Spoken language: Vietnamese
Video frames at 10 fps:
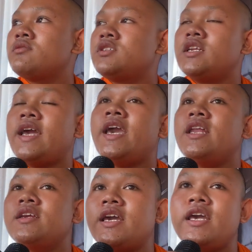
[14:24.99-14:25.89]
Chẳng này
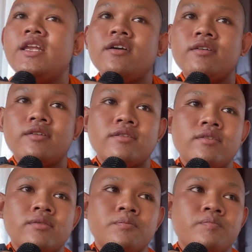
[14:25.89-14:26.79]
em kê nó
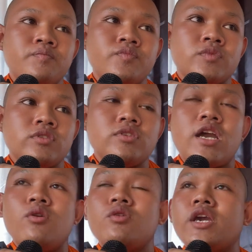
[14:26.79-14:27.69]

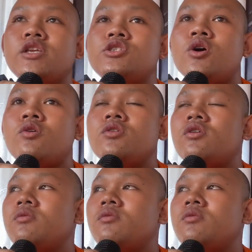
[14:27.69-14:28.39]
Ngã nút kê chốn